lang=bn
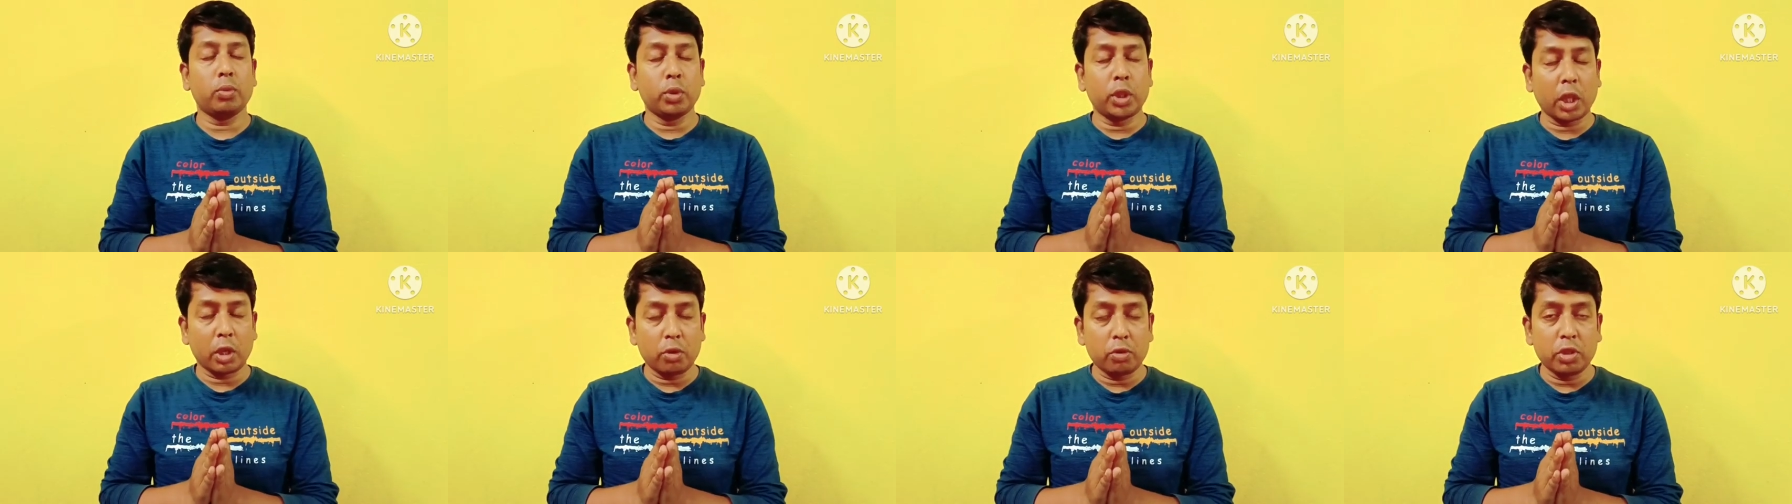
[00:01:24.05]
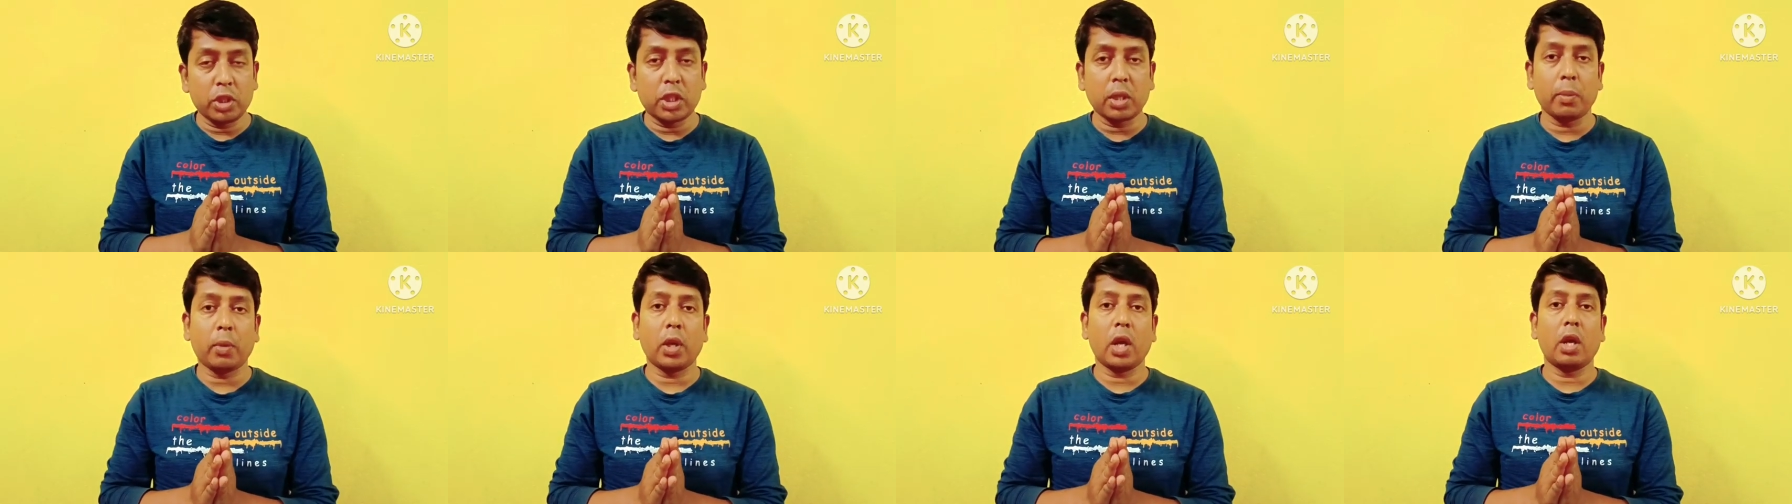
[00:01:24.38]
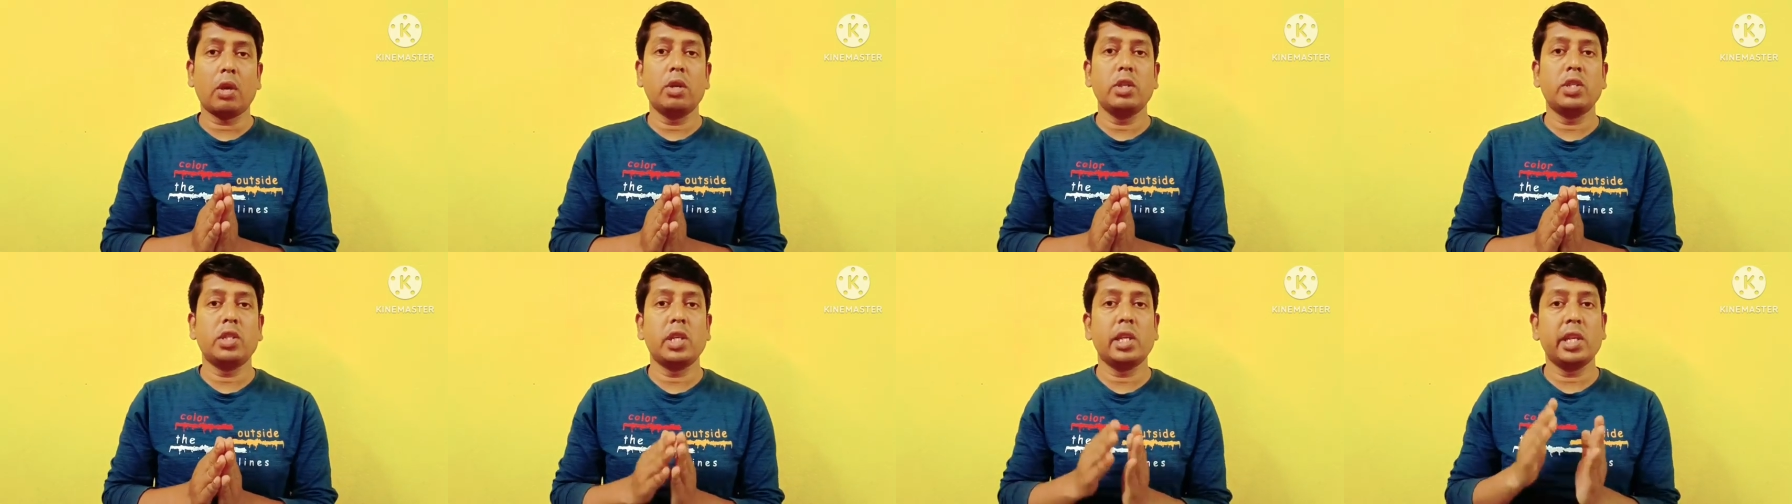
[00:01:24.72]
উদাহরণ দিতে
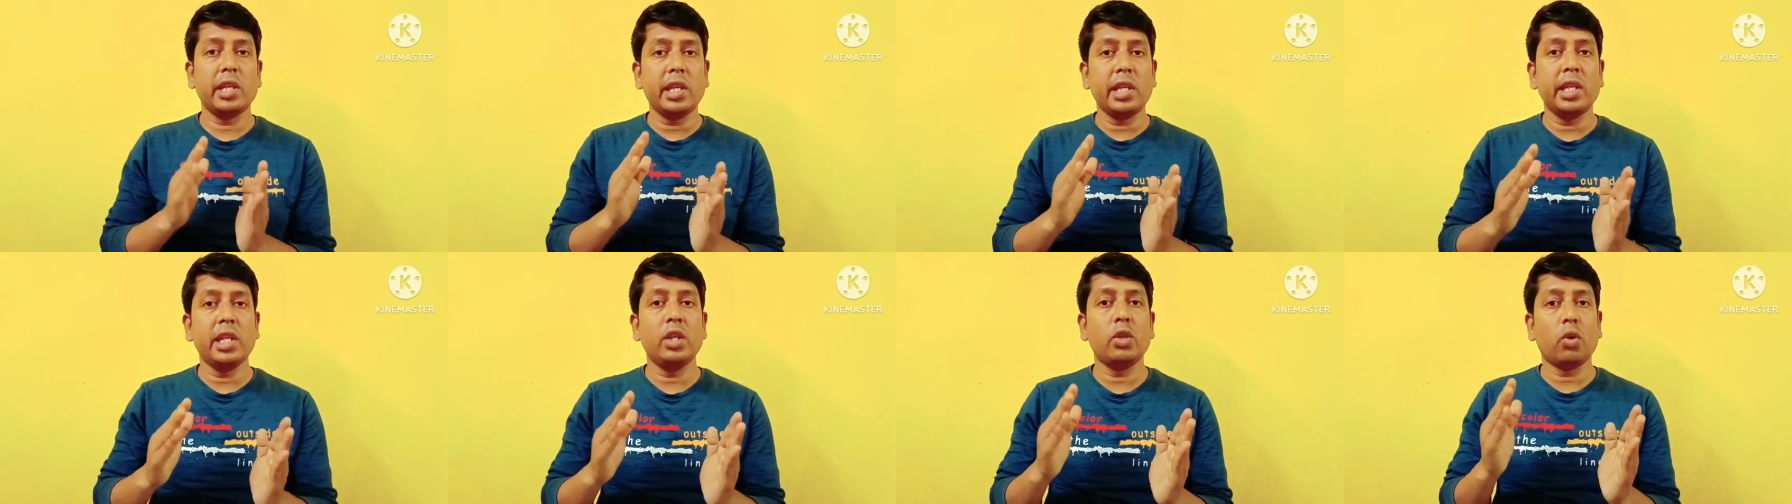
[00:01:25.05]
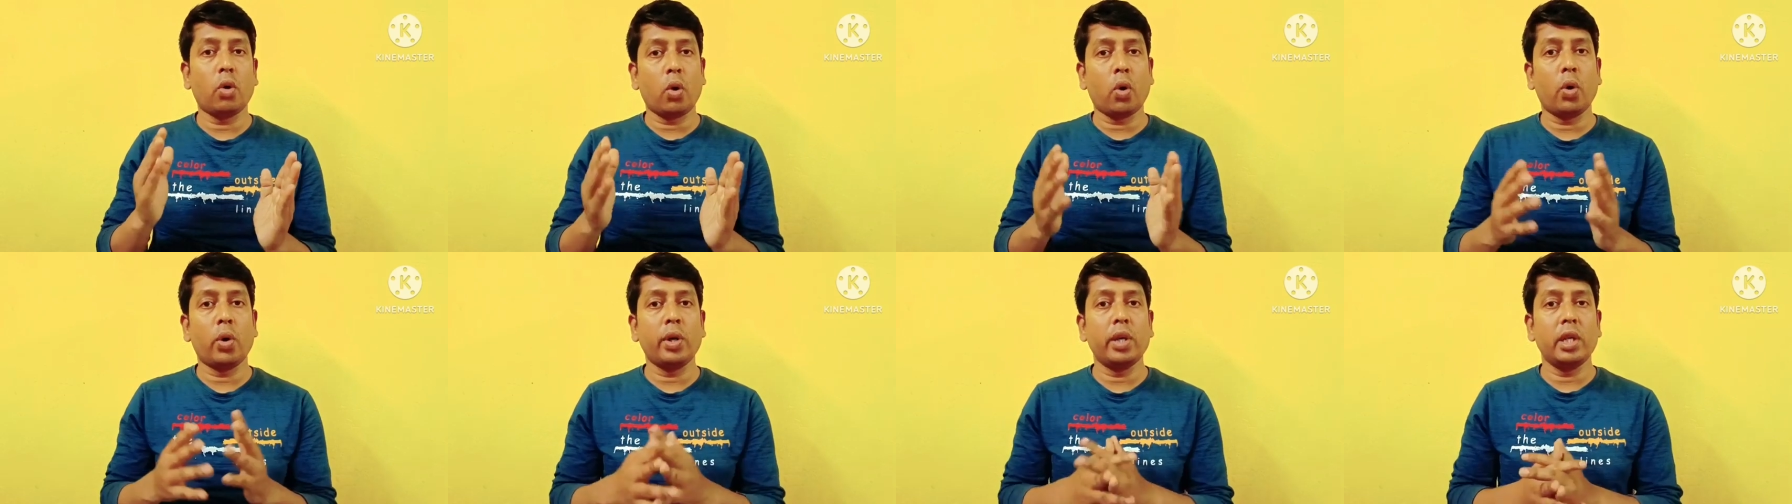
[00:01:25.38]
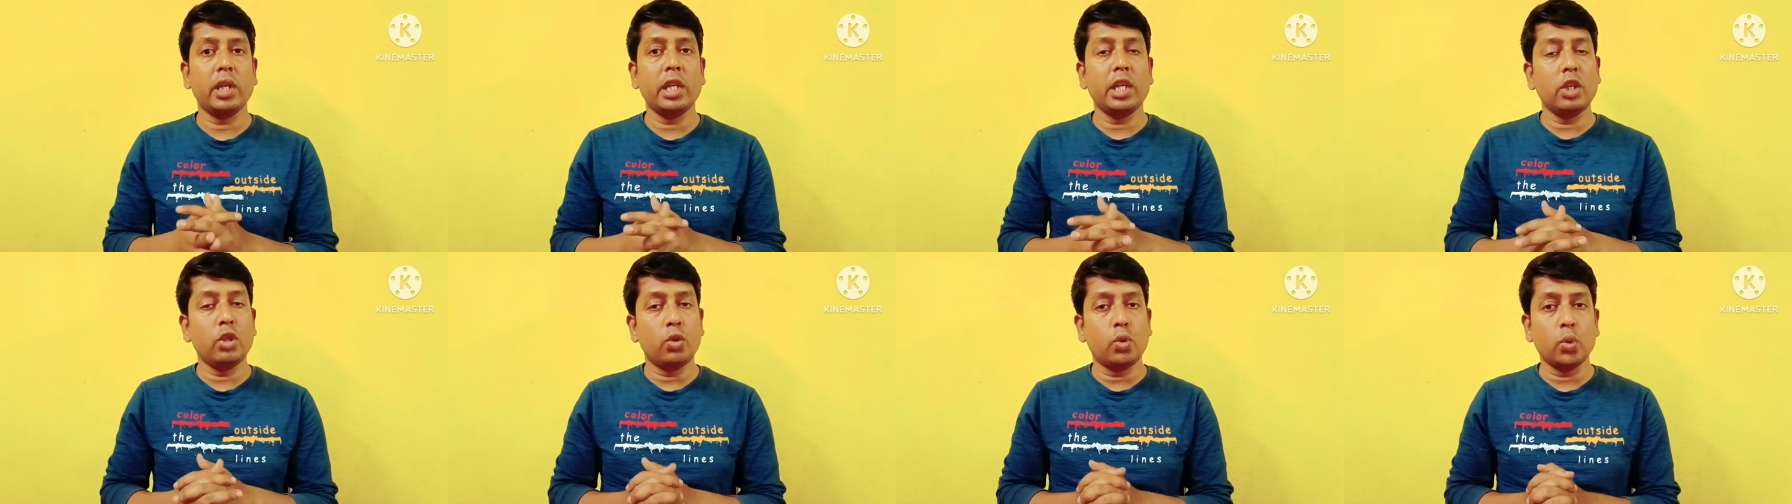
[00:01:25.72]
বলা হয়েছে ইন অন
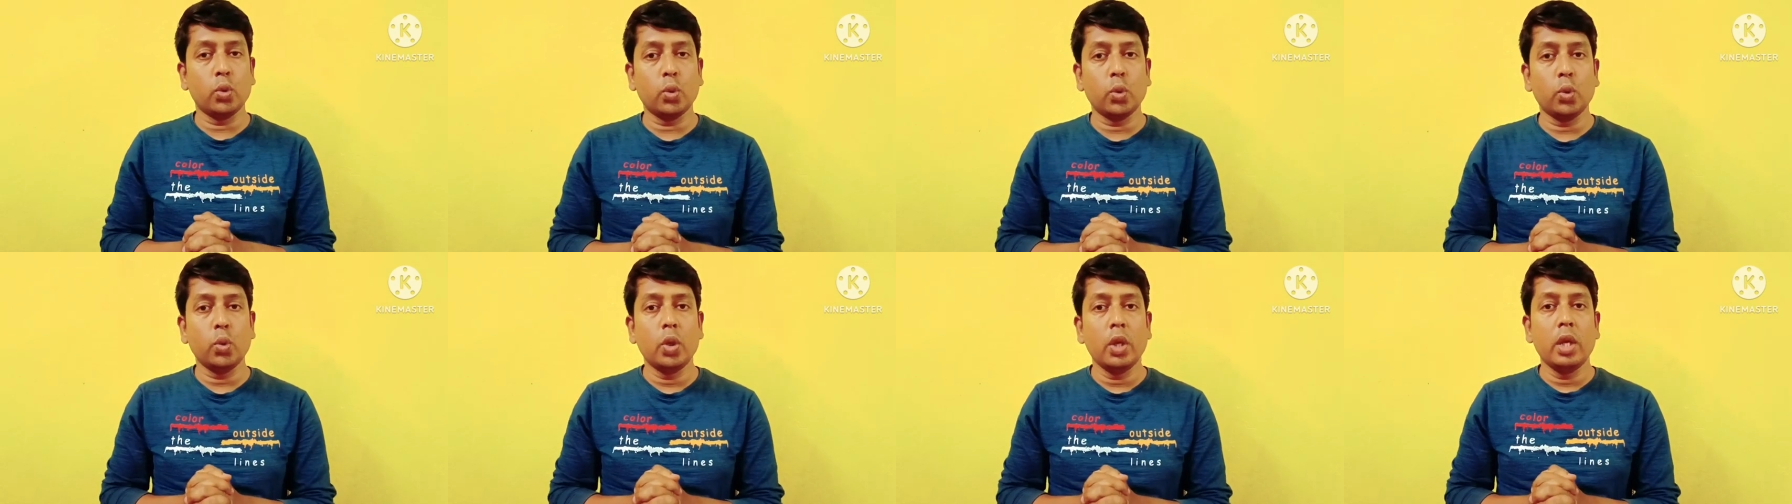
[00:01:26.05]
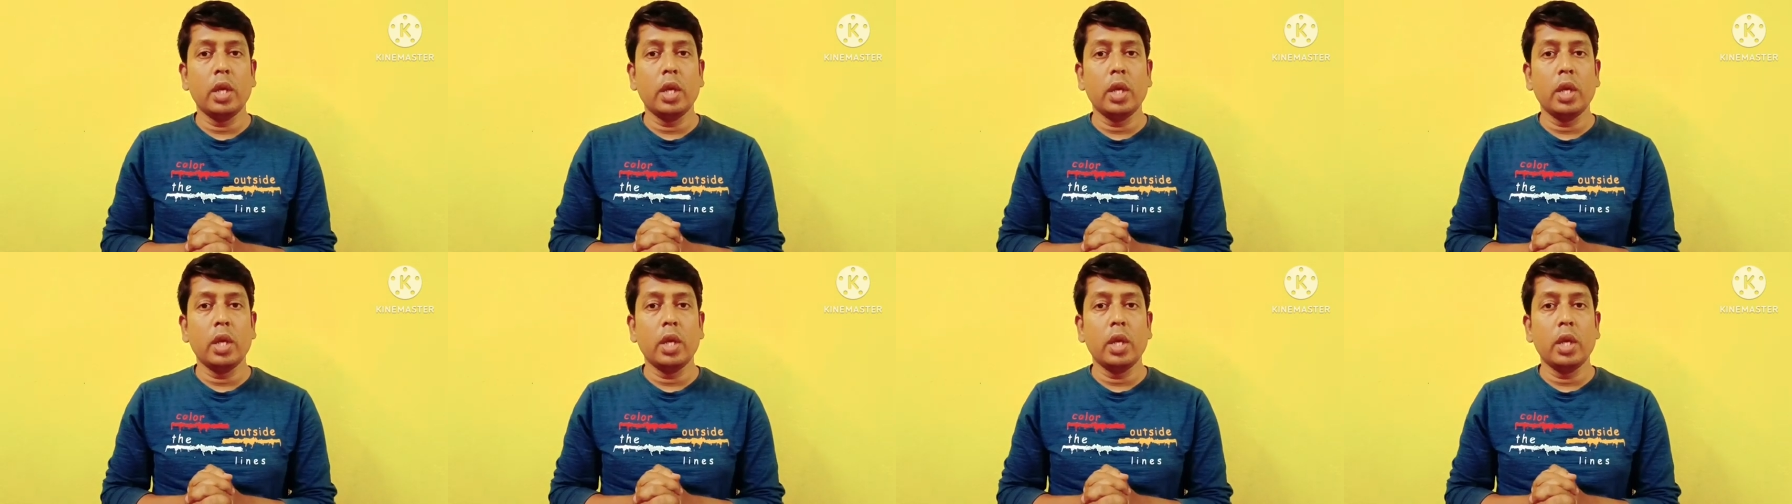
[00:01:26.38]
ইন টু